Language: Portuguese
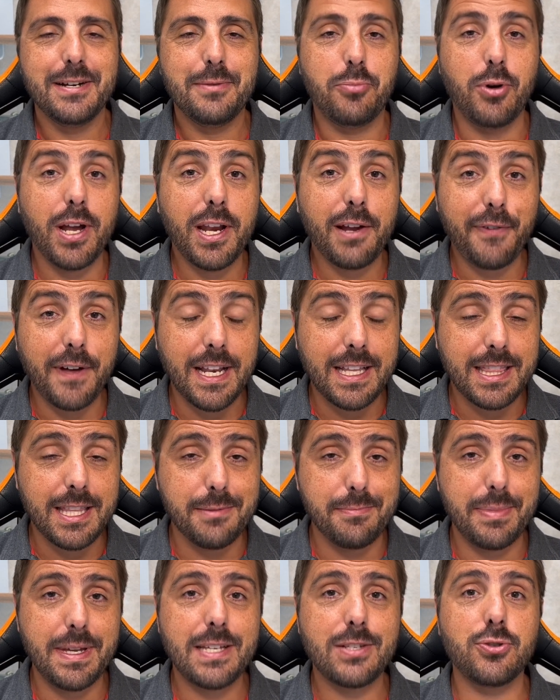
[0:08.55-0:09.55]
Bora falar
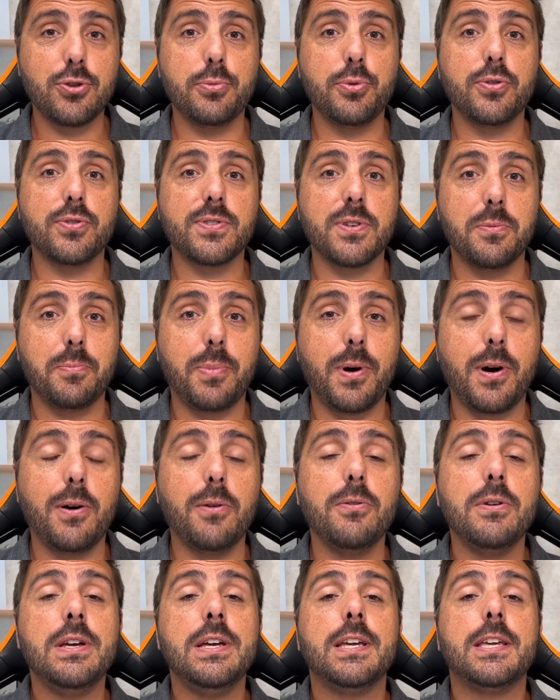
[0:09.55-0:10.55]
também sobre o São Paulo,